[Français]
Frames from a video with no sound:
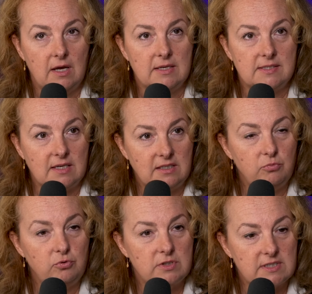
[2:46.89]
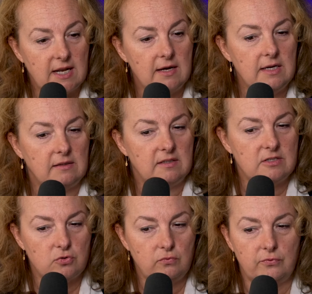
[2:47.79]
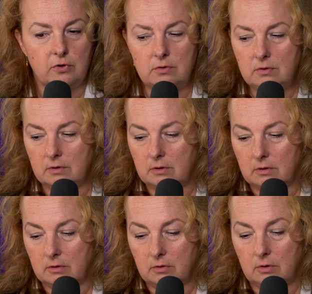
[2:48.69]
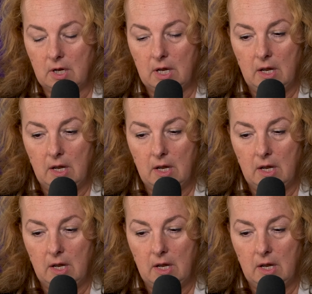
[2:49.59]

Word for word: ces kibbutz-là étaient souvent euh,